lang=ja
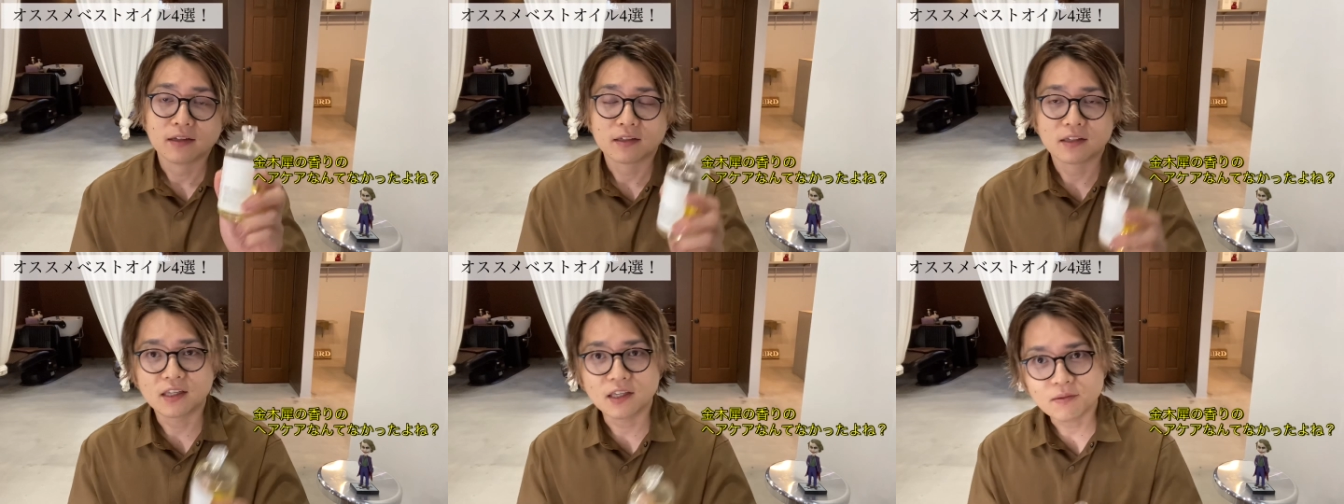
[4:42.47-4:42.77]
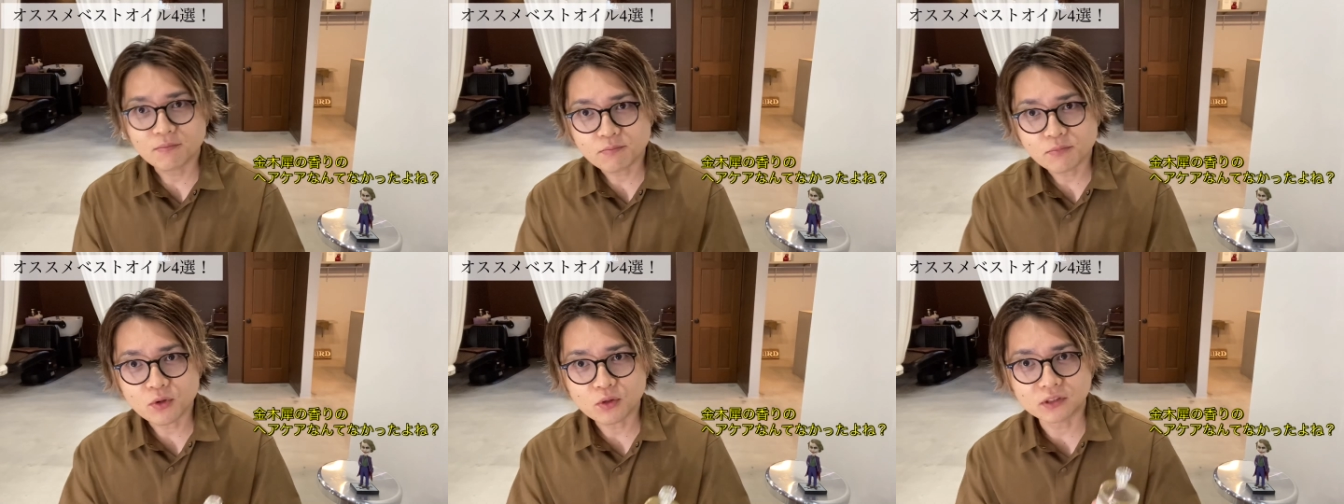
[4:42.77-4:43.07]

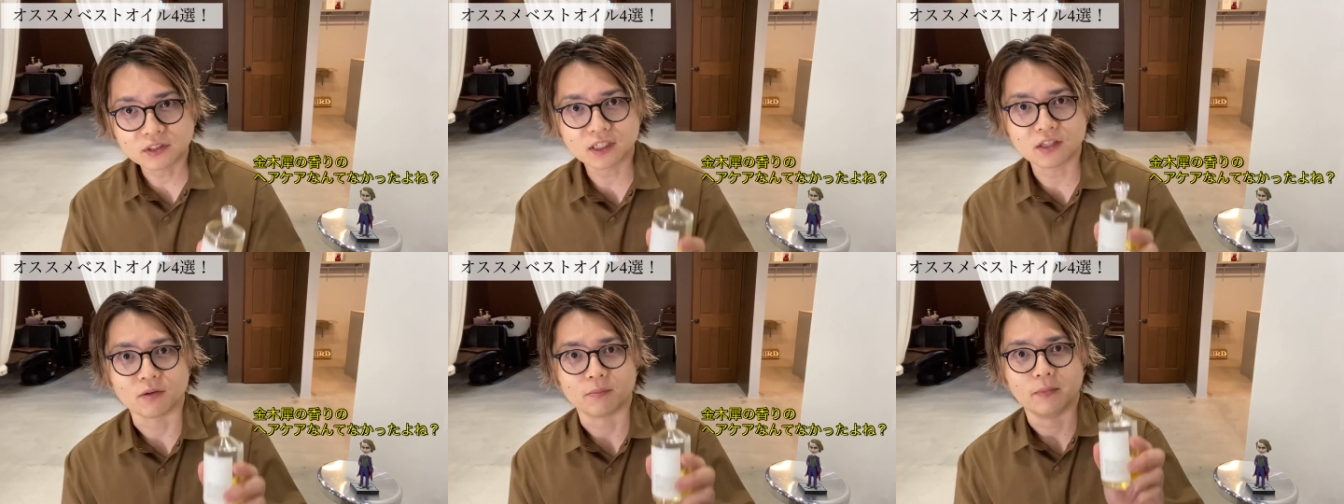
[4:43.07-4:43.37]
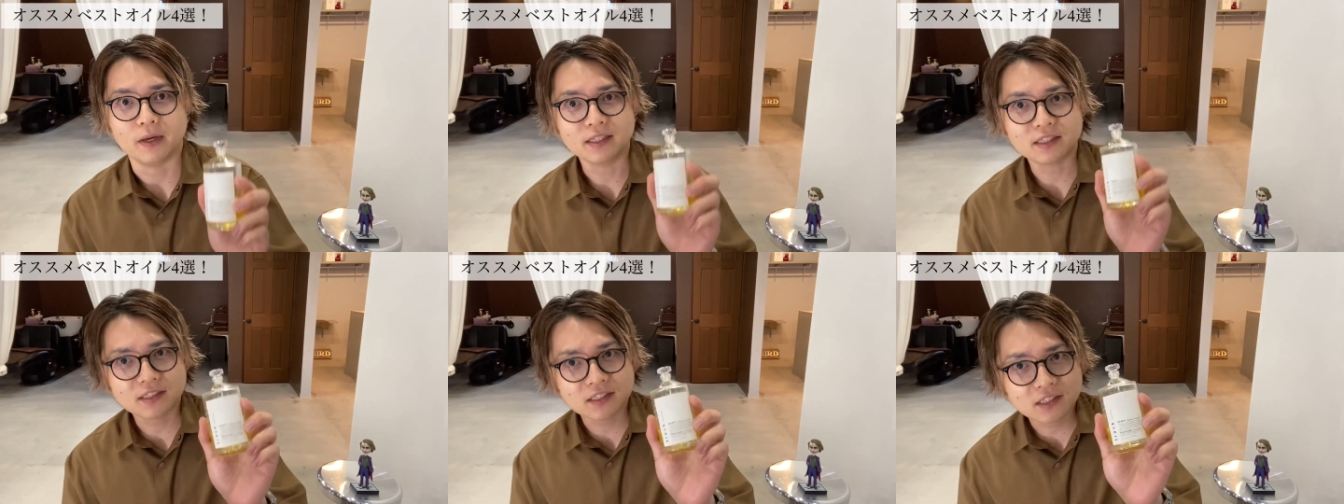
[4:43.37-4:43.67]
金木犀の
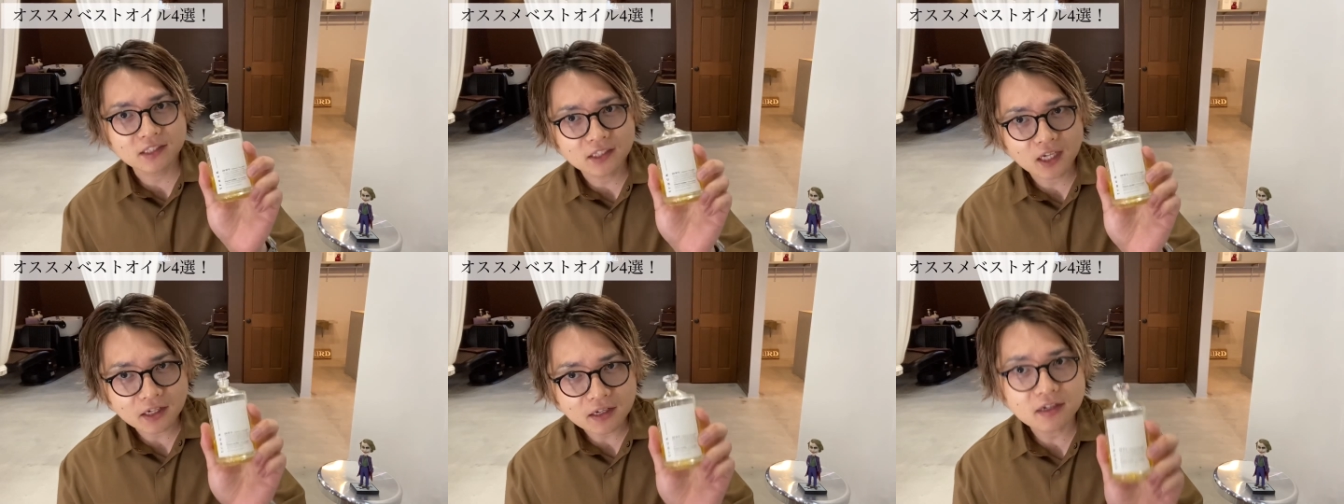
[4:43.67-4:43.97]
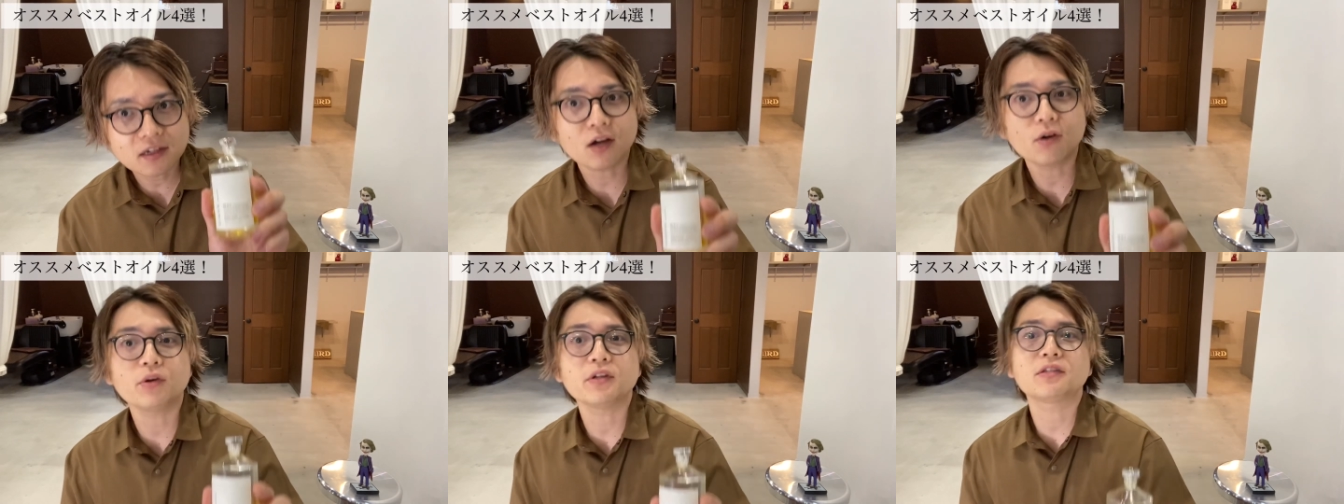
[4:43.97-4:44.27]
めっちゃい
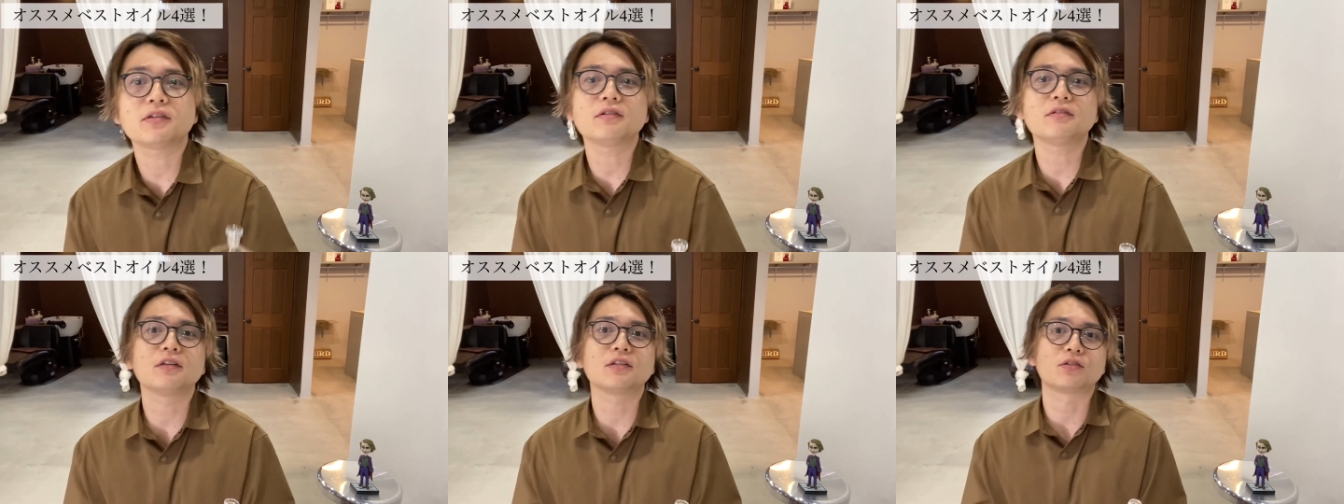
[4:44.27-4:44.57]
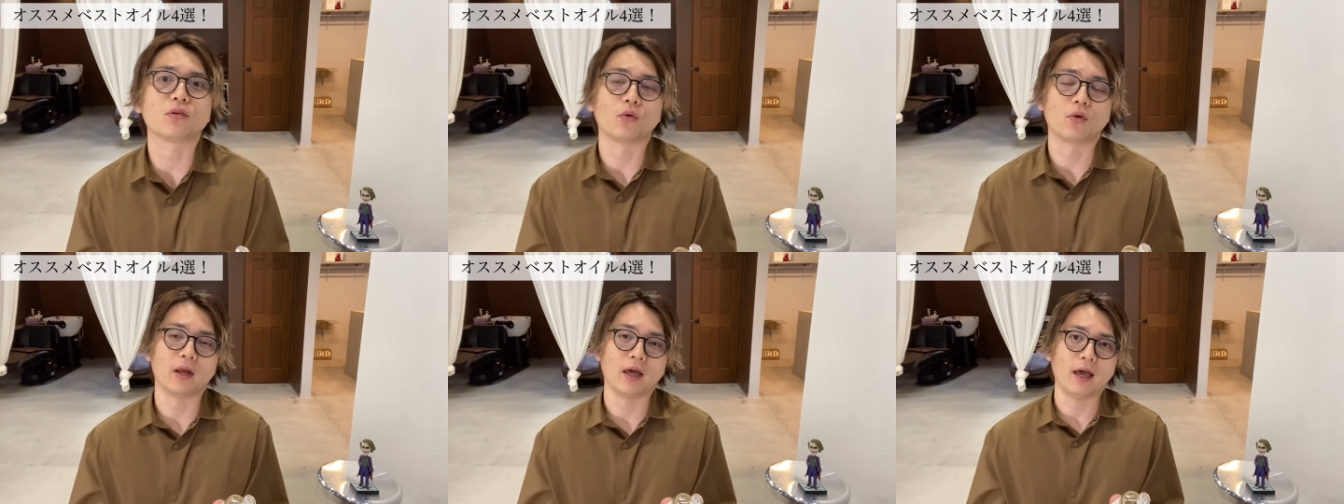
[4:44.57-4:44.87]
い香りするんで
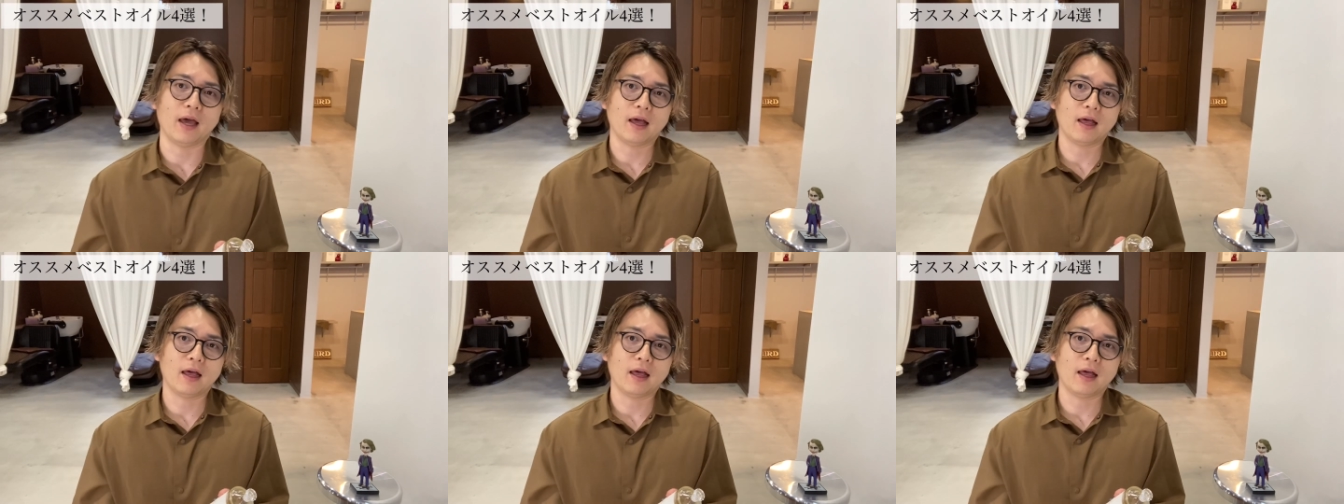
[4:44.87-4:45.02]
すよ、これ。